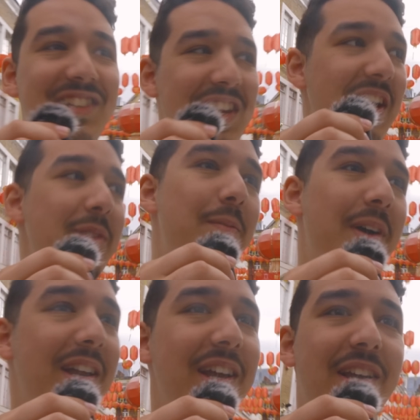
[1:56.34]
شي, لعيبه
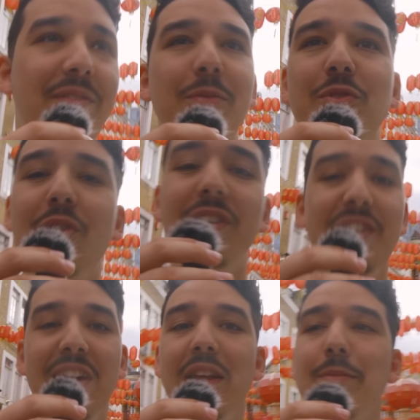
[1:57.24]
بحال هكا فهمتوني
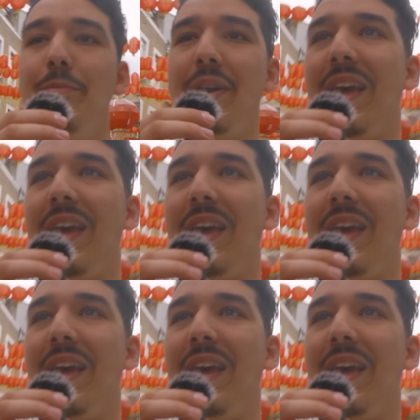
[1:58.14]
شي علم ما